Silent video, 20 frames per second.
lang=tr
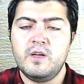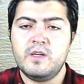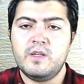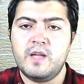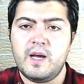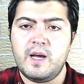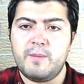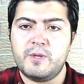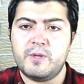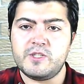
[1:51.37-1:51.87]

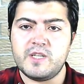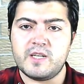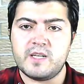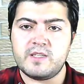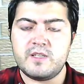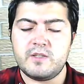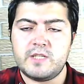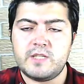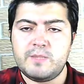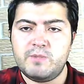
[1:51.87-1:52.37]
Ne
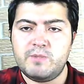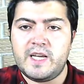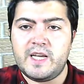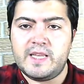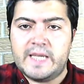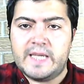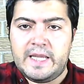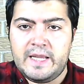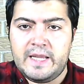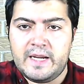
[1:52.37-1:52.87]
yapacaksınız? Şimdi
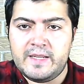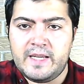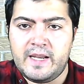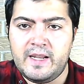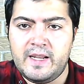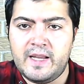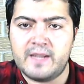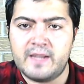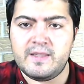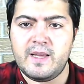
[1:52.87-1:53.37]
yetkilerini
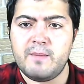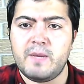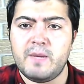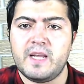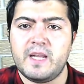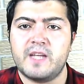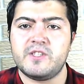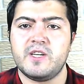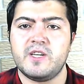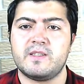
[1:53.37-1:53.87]
ellerinden mi
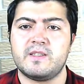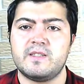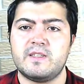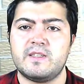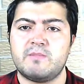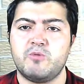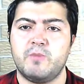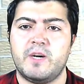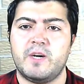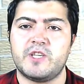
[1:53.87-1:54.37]

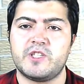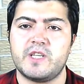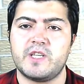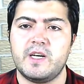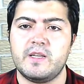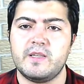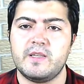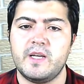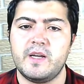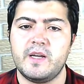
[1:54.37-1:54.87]
alacaksınız bu
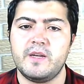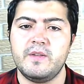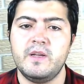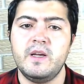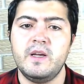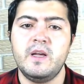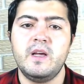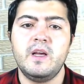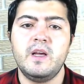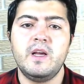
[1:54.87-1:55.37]
başkanların?
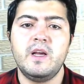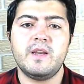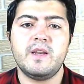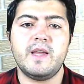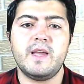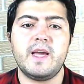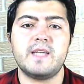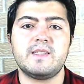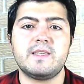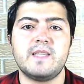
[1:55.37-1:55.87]

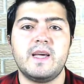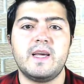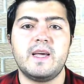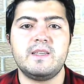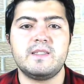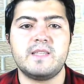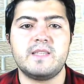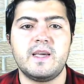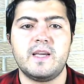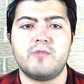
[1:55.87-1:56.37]
Neyse
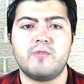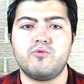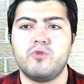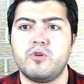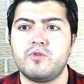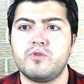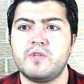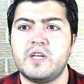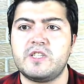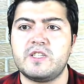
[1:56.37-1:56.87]
Seyit
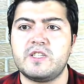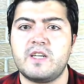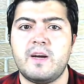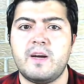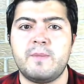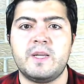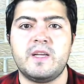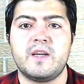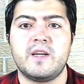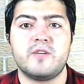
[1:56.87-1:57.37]
Torun'un
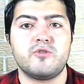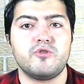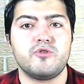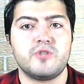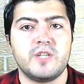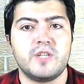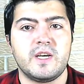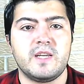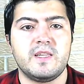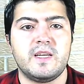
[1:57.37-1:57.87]
açıklamaları şu
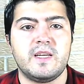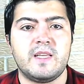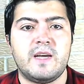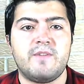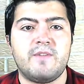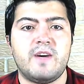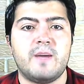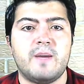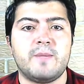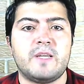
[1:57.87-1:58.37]
şekilde
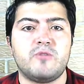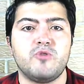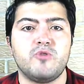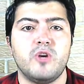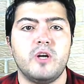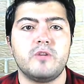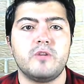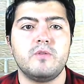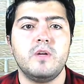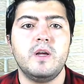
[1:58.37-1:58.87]
devam
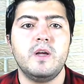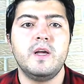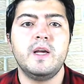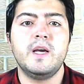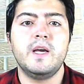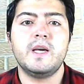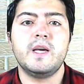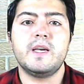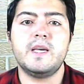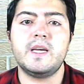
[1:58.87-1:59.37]
ediyor.
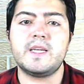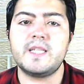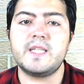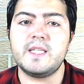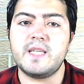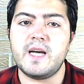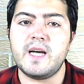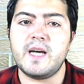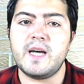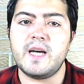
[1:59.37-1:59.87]

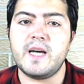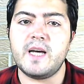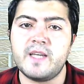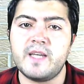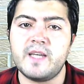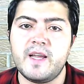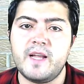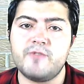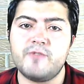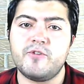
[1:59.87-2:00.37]
İktidarın
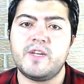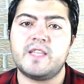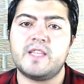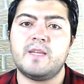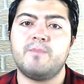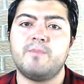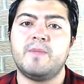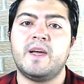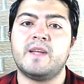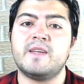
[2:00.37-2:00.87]
yerel
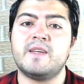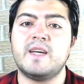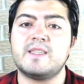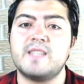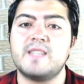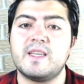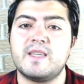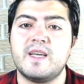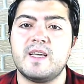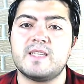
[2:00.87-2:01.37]
yönetimler
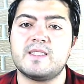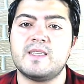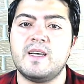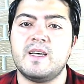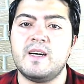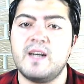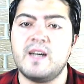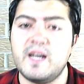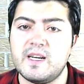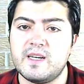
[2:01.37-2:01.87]
yasa
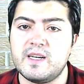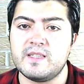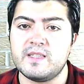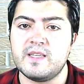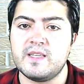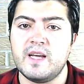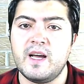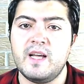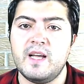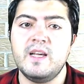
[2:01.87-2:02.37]
taslağı
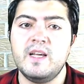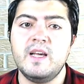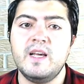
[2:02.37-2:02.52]
hakkında